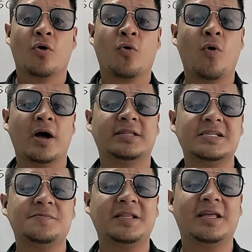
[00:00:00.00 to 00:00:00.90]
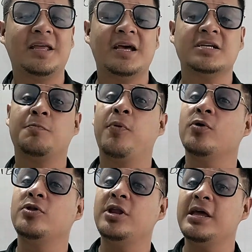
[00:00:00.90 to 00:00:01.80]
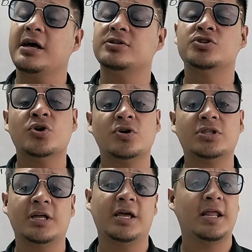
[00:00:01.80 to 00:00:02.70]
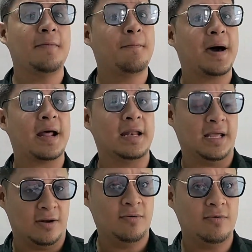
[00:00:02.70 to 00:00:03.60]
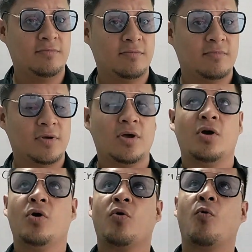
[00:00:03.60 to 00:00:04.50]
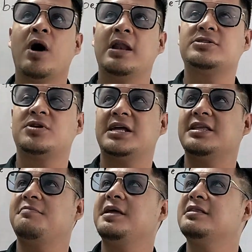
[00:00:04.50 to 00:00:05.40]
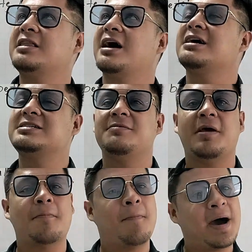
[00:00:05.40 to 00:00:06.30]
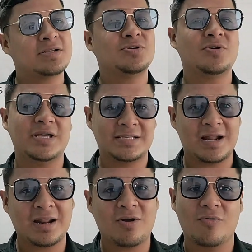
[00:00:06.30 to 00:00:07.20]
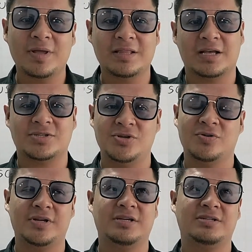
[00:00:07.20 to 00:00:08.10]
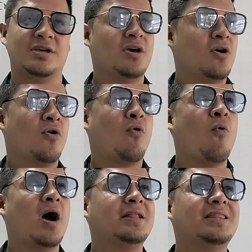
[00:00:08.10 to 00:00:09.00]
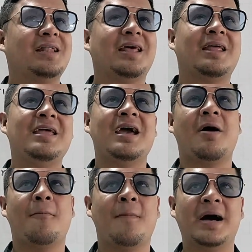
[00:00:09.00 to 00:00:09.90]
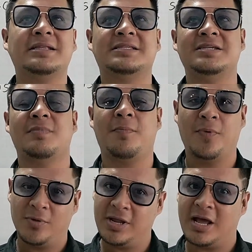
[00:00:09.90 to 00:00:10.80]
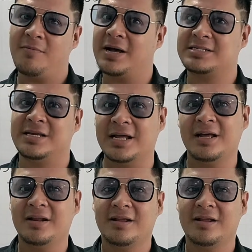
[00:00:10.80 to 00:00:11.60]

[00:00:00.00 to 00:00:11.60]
¿Cuántas baterías podría yo tener en paralelo? ¿Cuáles son las desventajas si me paso de esas recomendaciones? ¿Cuánta energía máxima podría almacenar?